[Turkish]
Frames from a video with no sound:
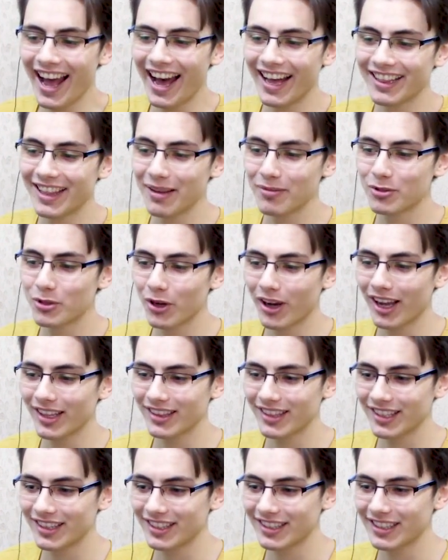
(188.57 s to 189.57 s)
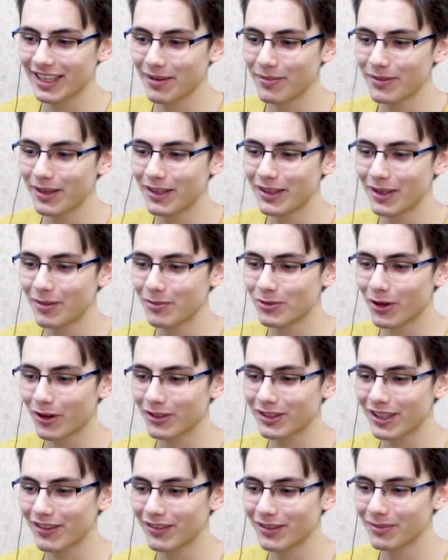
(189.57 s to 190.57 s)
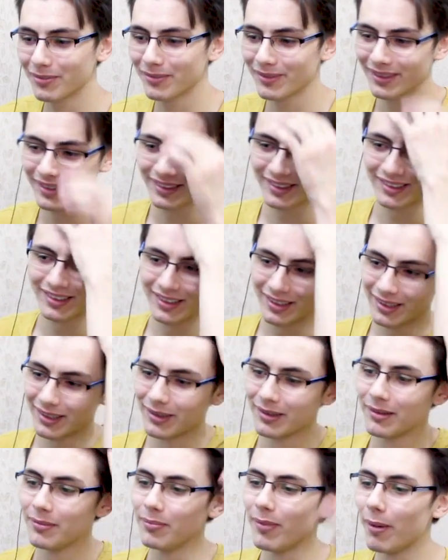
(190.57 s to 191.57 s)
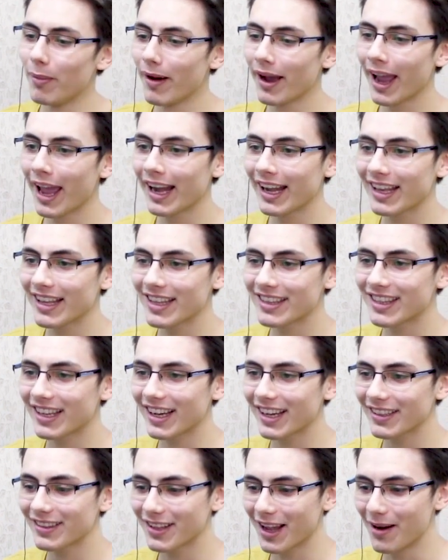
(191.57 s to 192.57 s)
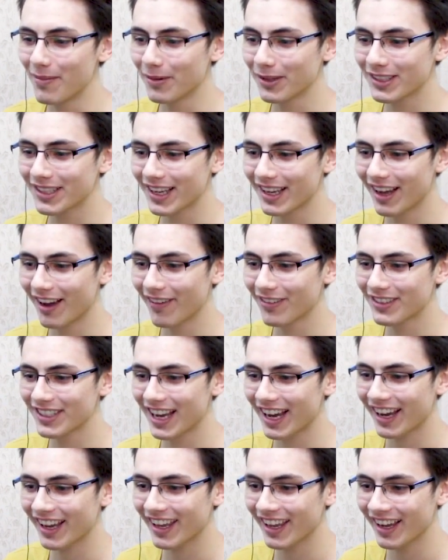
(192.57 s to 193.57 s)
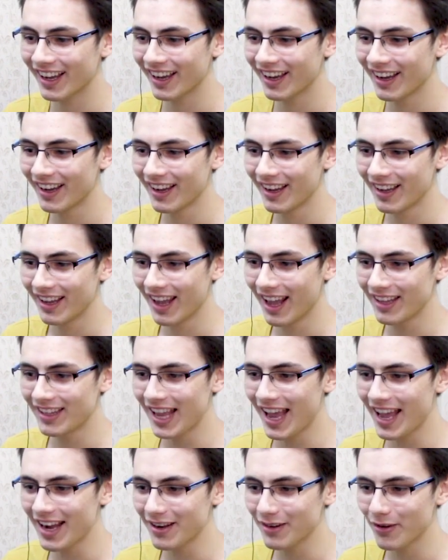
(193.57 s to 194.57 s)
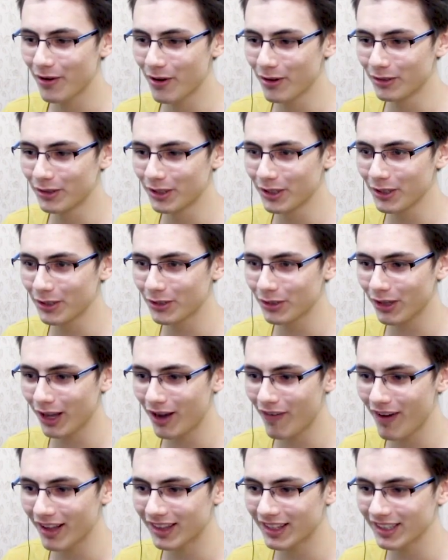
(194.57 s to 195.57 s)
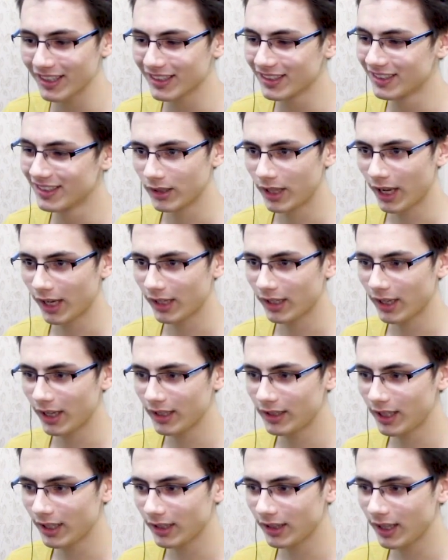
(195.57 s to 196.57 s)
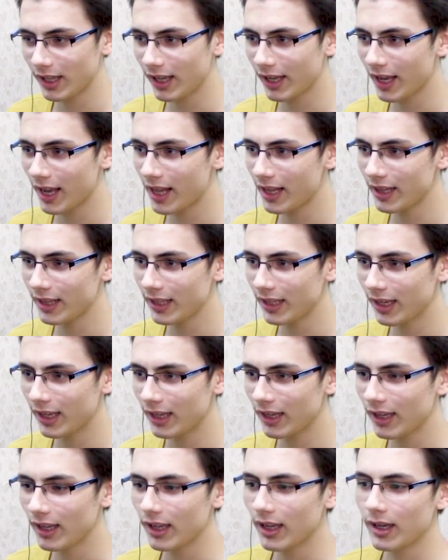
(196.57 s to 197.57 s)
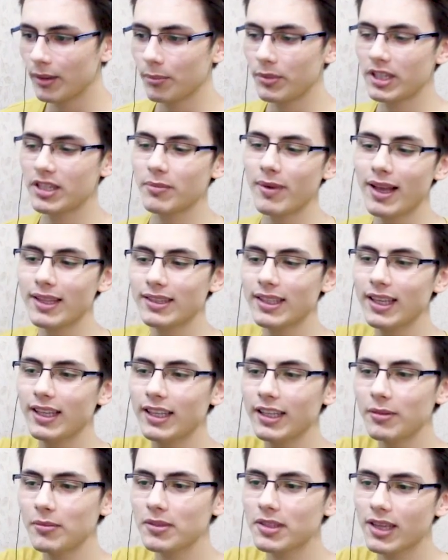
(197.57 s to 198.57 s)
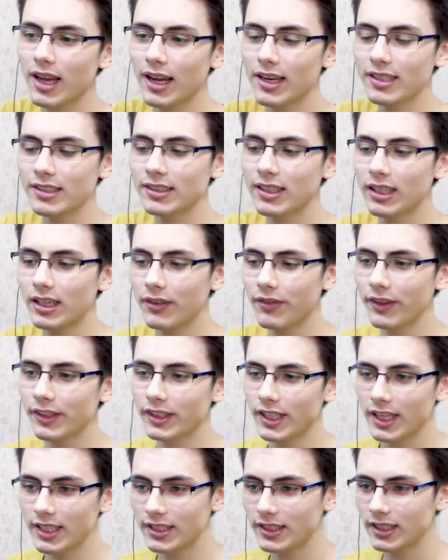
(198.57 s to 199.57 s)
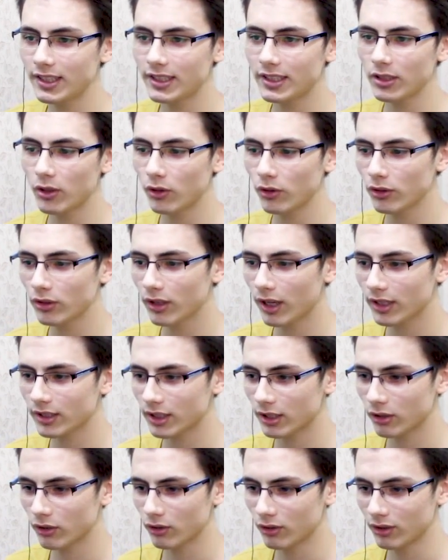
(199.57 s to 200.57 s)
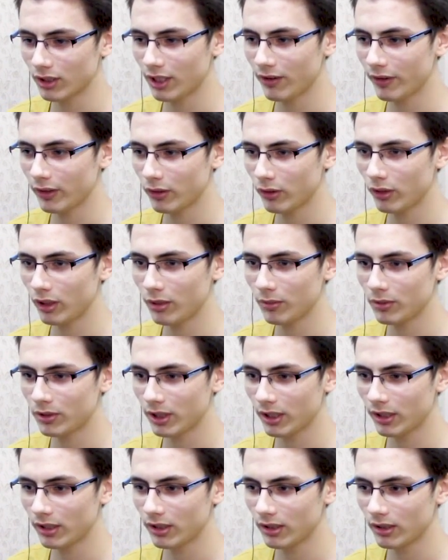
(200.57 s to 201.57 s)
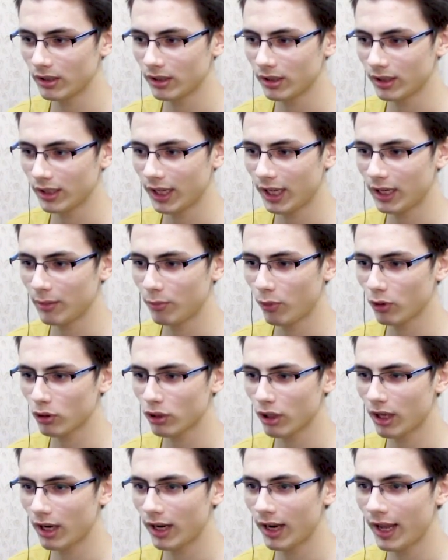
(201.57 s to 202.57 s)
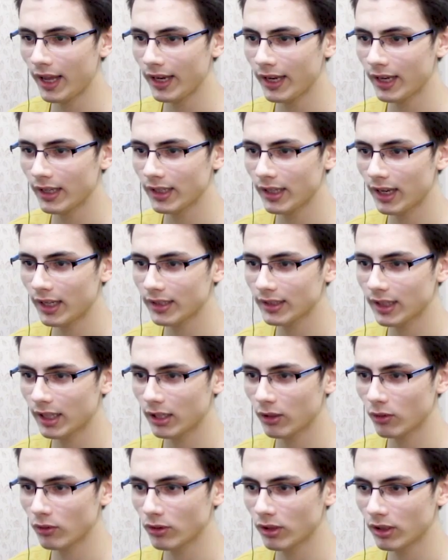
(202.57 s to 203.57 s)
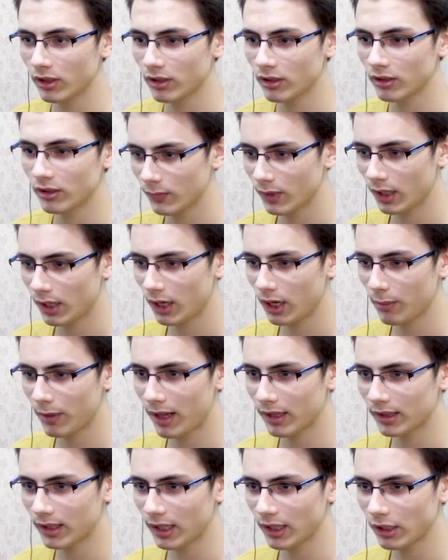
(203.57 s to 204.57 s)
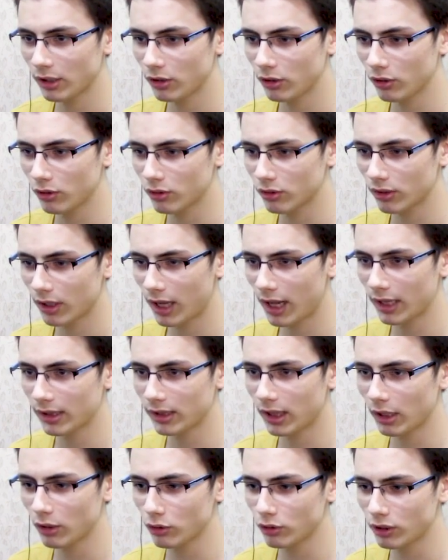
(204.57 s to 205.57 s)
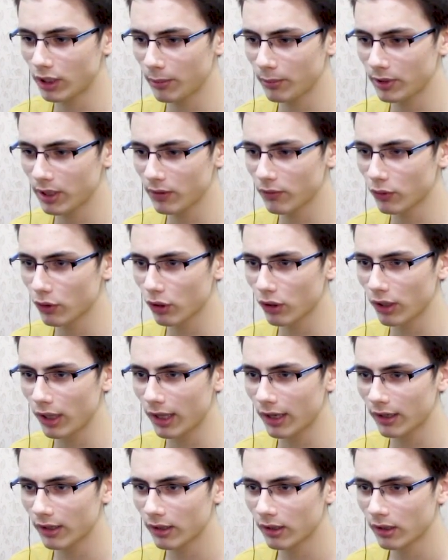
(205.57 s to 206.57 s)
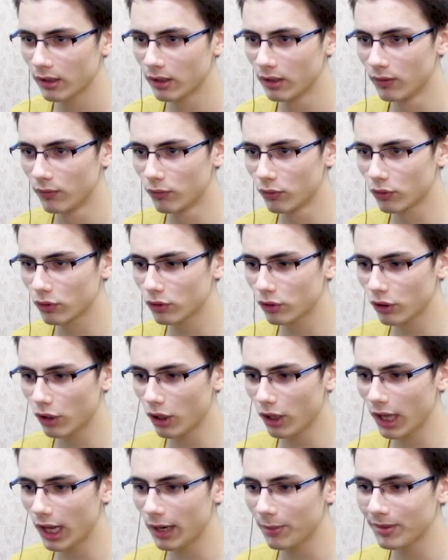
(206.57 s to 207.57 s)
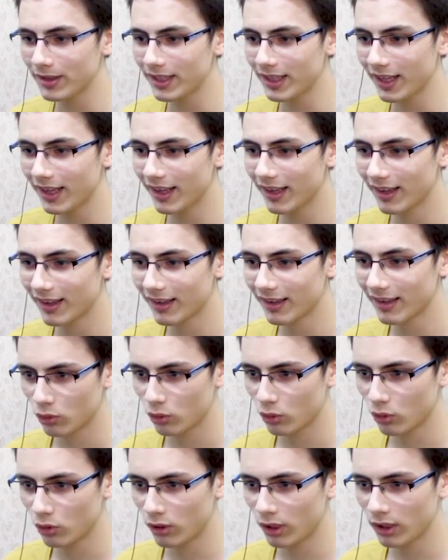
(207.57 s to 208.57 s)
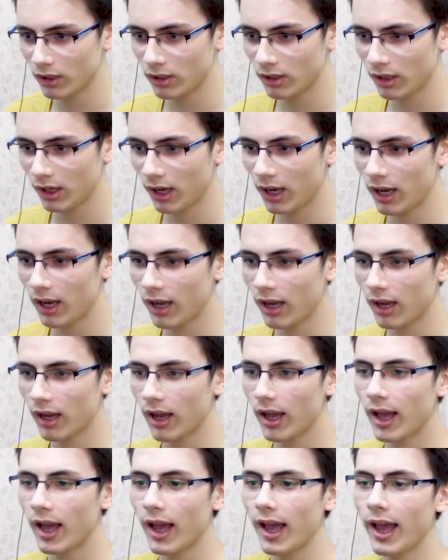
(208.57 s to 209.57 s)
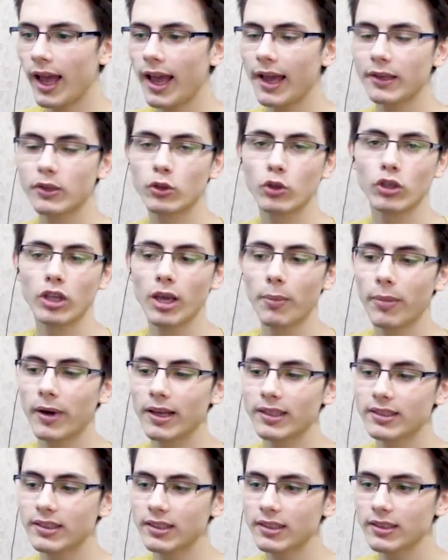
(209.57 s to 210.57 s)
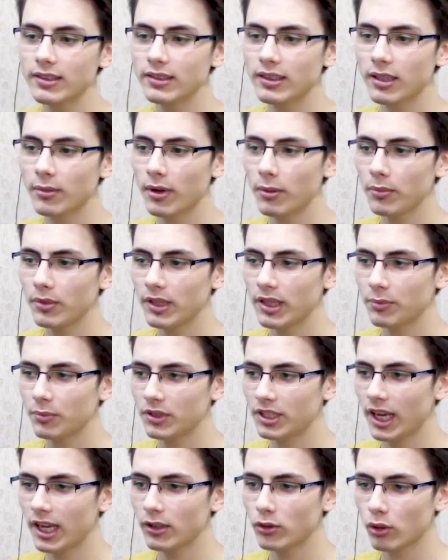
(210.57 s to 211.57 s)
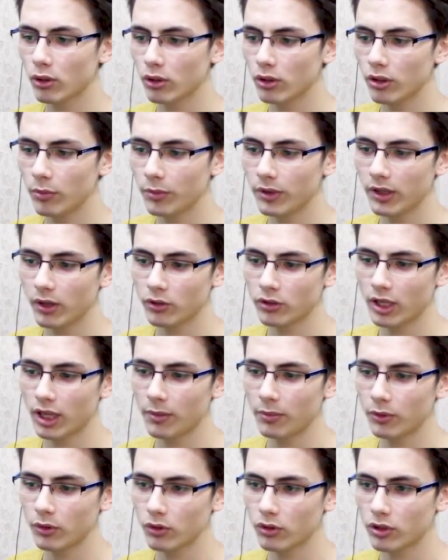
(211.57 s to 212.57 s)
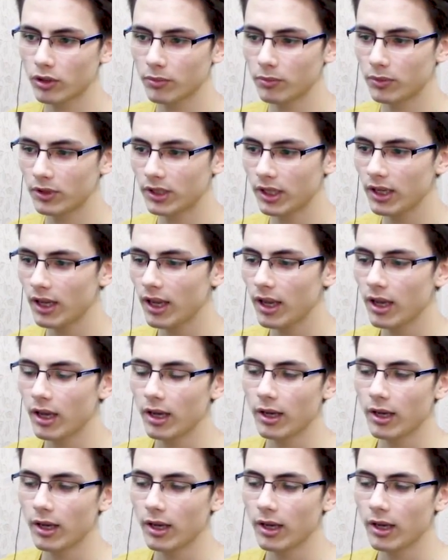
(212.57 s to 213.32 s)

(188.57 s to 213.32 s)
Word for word: Adam çok atletik yemin ediyorum çok sevdim. Baba herkes tek at şey, yağmış ya afşak ya. Yeter öldürün şu kavatı. Tekleye tekleye geldi ya. Bizim askerlerimiz karşı tarafa geçtikçe oyunu kazanıyoruz. Evet öyle bir şeydi. Yani boş alan her yerden asker gönderin. Anam alttan gidiyoruz. Alttan üstten bize vuruyorlar. Vurduruyorlar bize. Q'yu ready. Aa. He Q'ye bastığınız zaman bir, bir şey doluyor. Bir özel bir güç gibi bir şey.